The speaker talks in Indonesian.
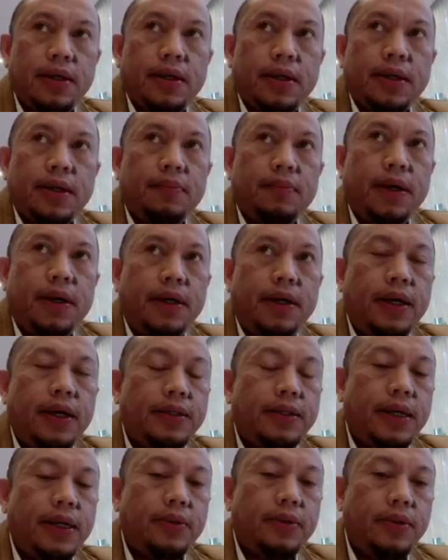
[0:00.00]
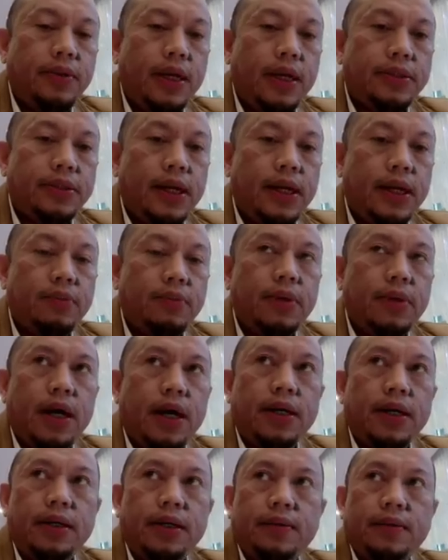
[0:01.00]
kemarin ada satu yang sangat
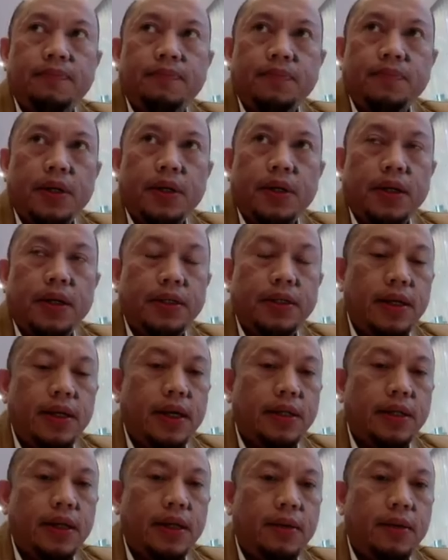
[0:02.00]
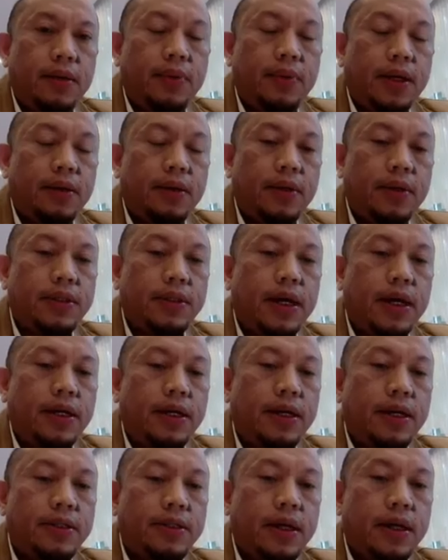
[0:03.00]
menarik karena ini sangat applicable sekali
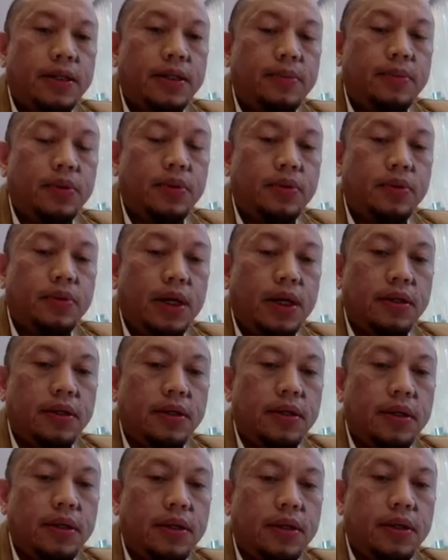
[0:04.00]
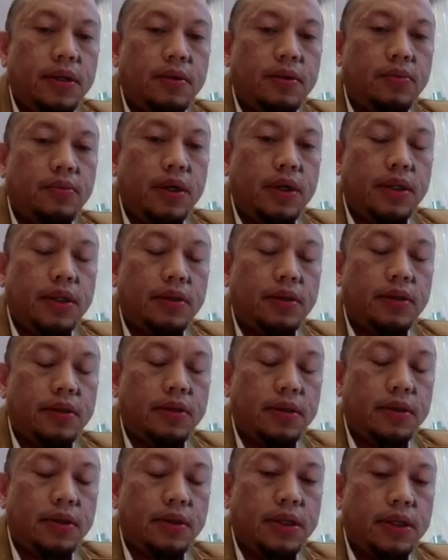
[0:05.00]
dan sangat dibutuhkan uh, buat
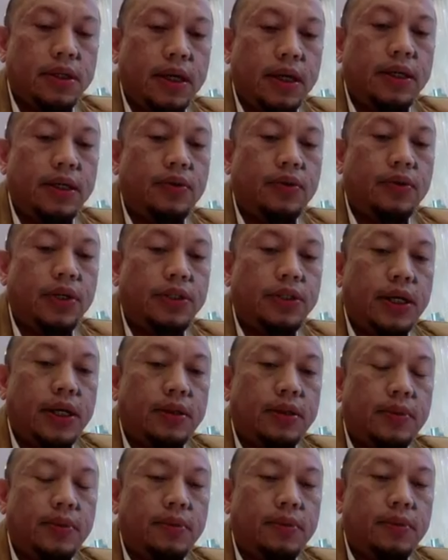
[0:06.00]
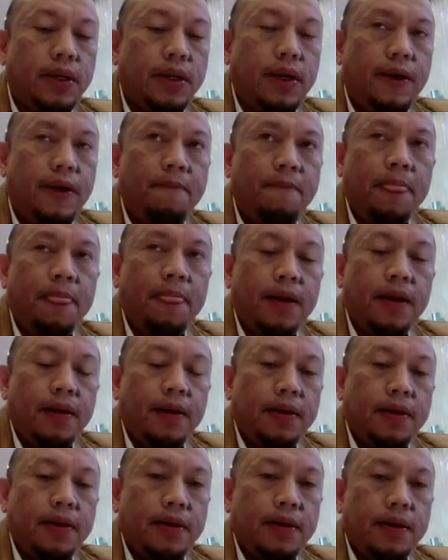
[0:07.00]
kita di Indonesia teman-teman ya.
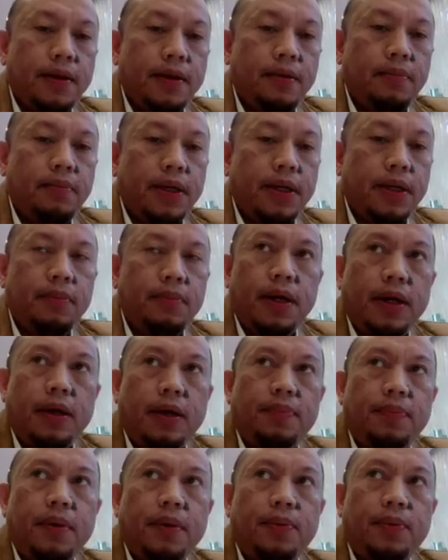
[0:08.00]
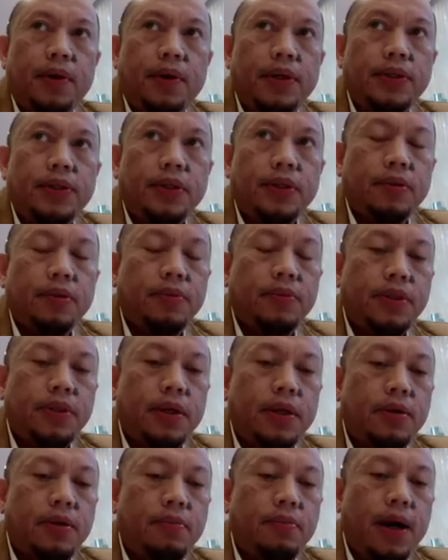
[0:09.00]
Jadi bagaimana propolis itu
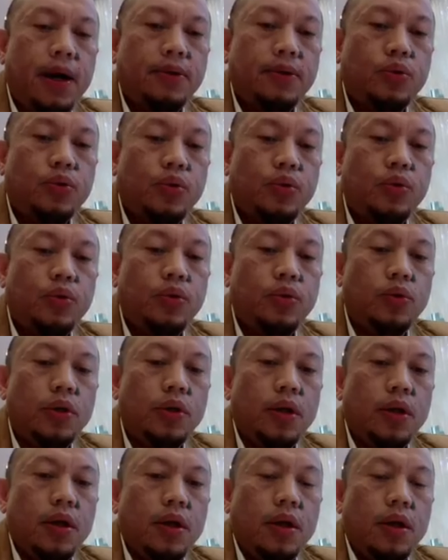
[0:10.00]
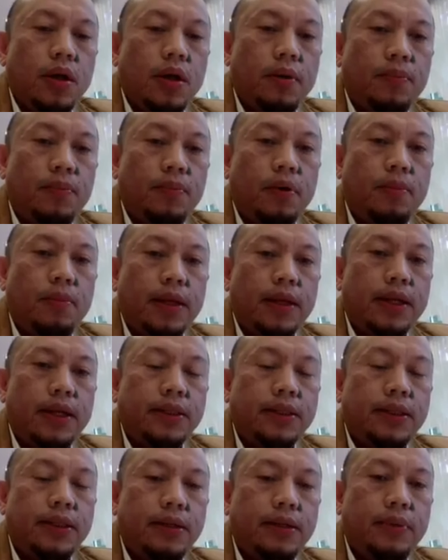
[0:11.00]
bisa membantu
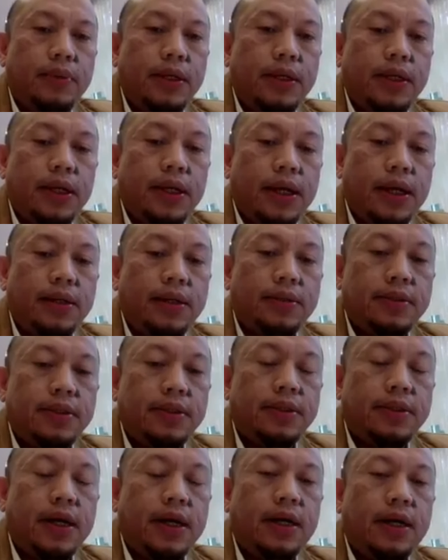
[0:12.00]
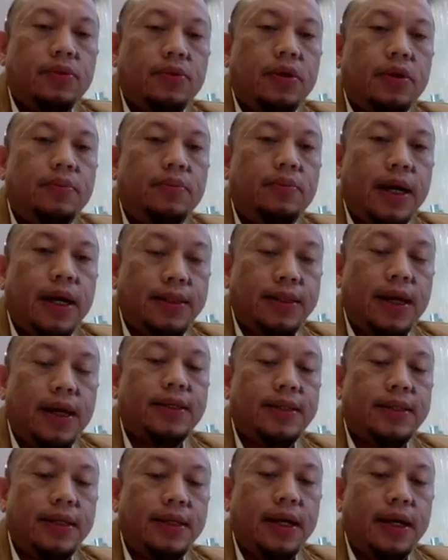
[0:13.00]
pengobatan TB dengan sangat luar biasa
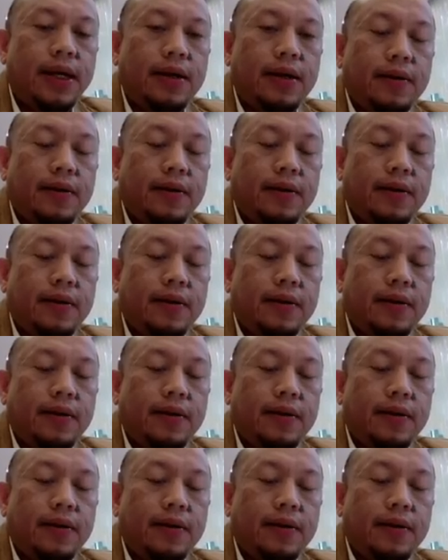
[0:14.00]
hasilnya.